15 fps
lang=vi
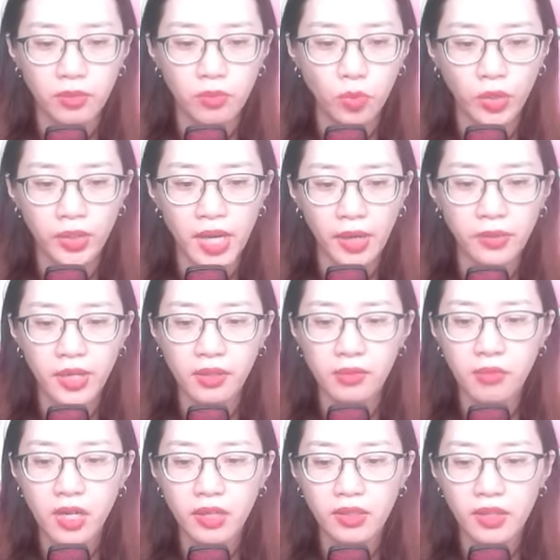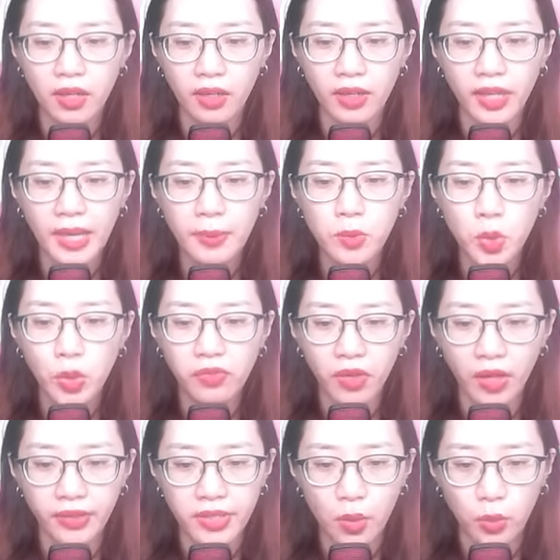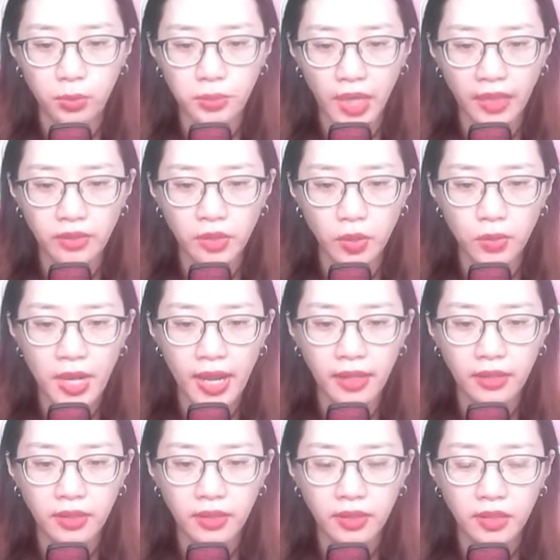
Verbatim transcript: mũi đạo nhân bất ngờ ép lui vợ chồng tả tiểu đa,